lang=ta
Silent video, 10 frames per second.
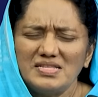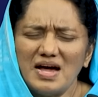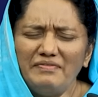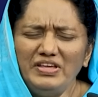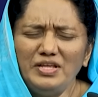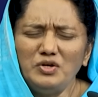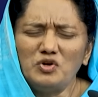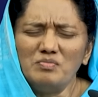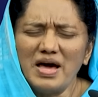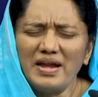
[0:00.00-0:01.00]
தாவீதின்
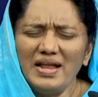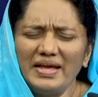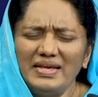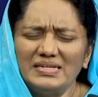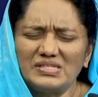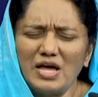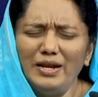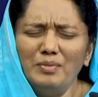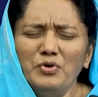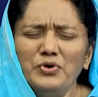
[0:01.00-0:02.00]
குமாரனாகிய
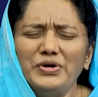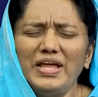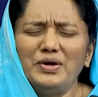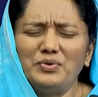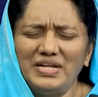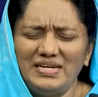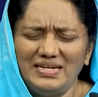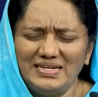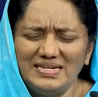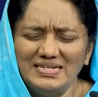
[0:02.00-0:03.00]
சாலமோனோடே கூட
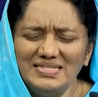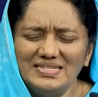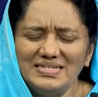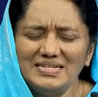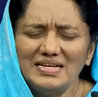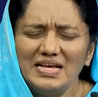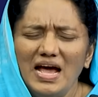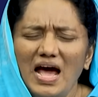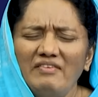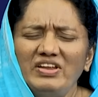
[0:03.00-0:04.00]
நீர் இருந்து
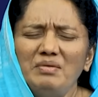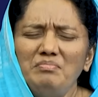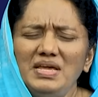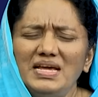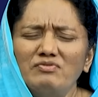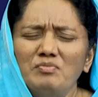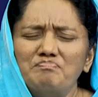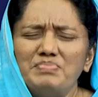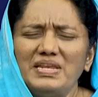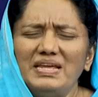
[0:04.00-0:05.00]
அவனை மிகவும்
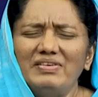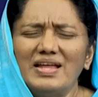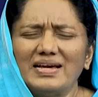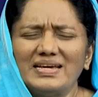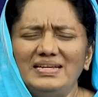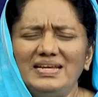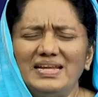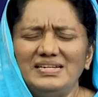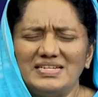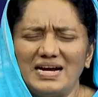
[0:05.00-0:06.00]
பெரியவன் ஆக்கினீர்
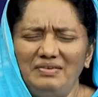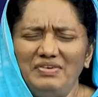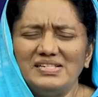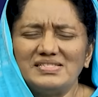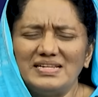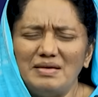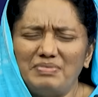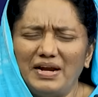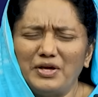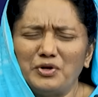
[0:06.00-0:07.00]
என்று நாங்கள் வேதத்திலே
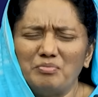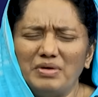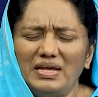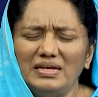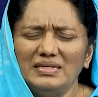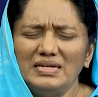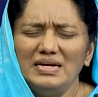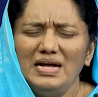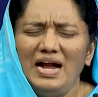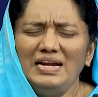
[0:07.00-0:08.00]
படிக்கிறோமே
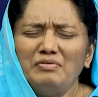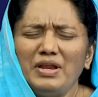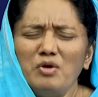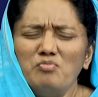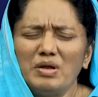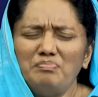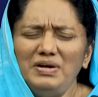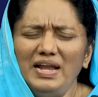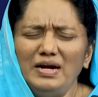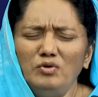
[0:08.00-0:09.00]
அன்றுவரே உம்முடைய
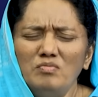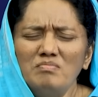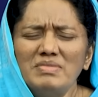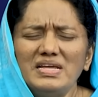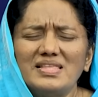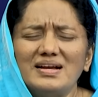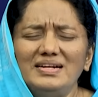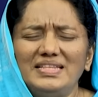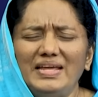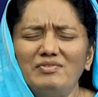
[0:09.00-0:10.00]
பிள்ளைகள் உண்மை
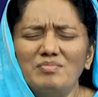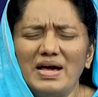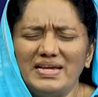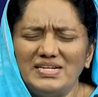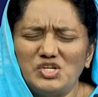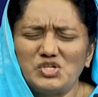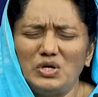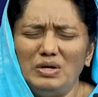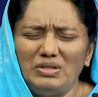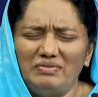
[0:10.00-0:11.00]
தங்கள் தெய்வமாக
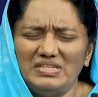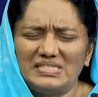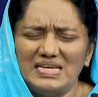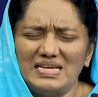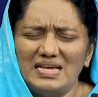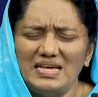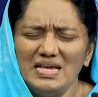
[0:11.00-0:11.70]
ஏற்றுக்கொள்ள உதவி செய்யுங்க